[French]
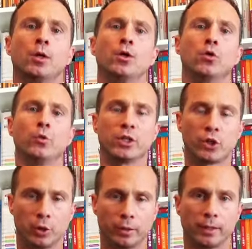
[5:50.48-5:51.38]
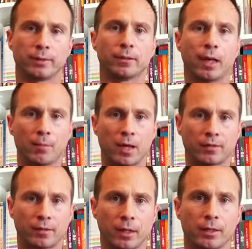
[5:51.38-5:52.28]
Le Wing Chun est un art
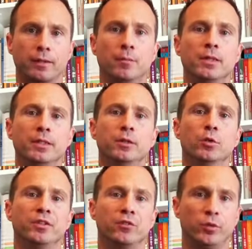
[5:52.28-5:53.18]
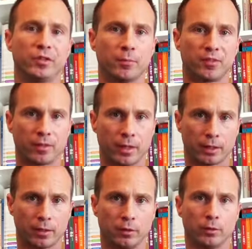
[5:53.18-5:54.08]
martial établi au XVIIIe
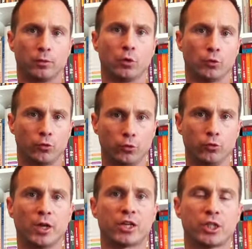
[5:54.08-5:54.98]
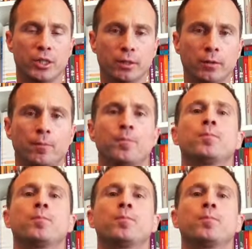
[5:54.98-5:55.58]
siècle dans le sud de la Chine